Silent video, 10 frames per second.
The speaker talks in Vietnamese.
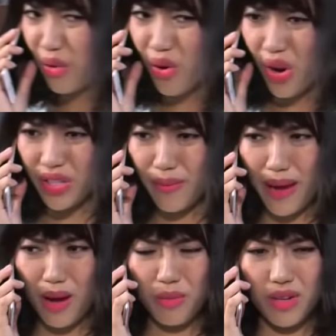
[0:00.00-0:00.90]
tại con gọi cho
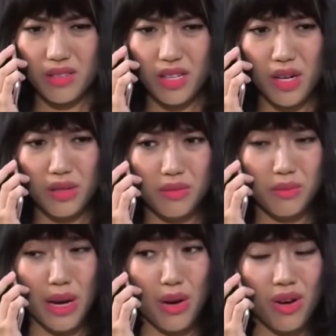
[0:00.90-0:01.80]
bác không được cho
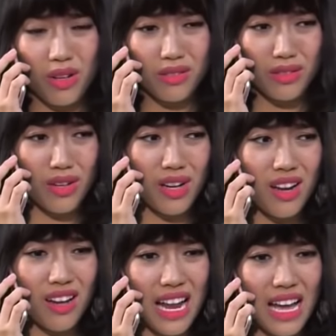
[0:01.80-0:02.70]
nên mà con con hơi lo